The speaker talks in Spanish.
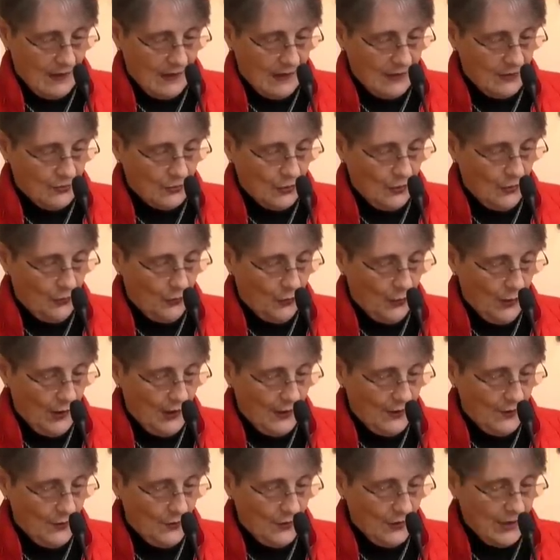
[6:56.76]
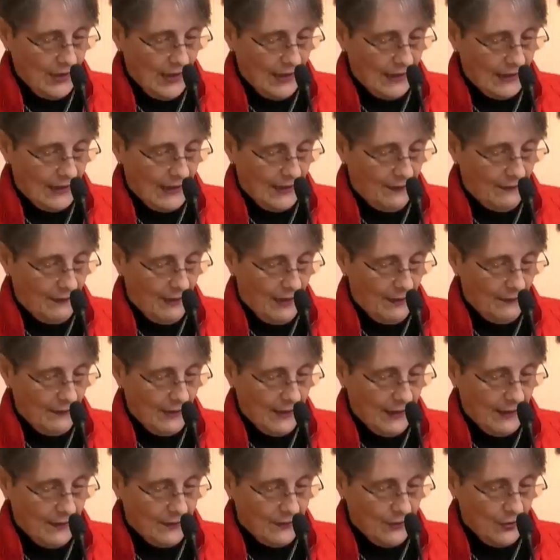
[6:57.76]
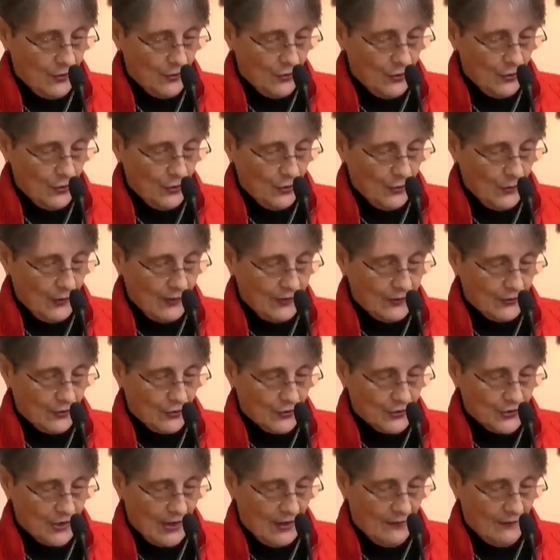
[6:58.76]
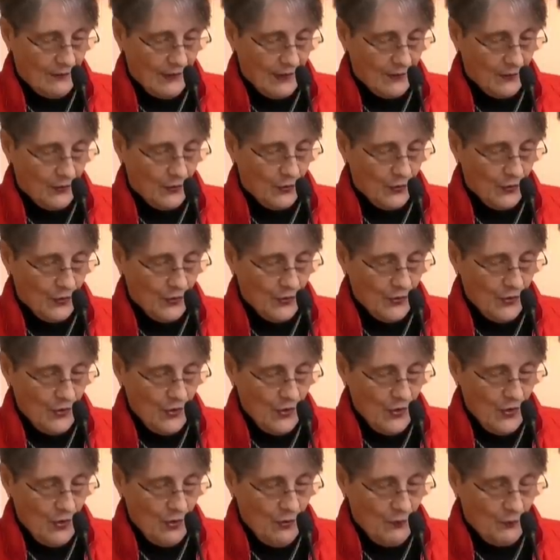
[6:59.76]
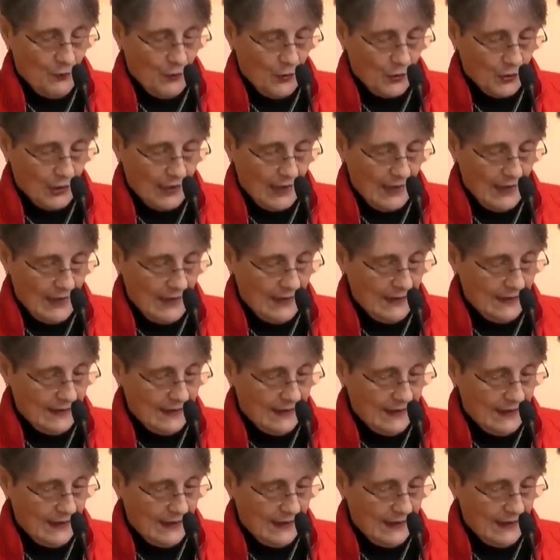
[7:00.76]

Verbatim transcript: Esto es bueno y agradable a Dios nuestro Salvador, porque Él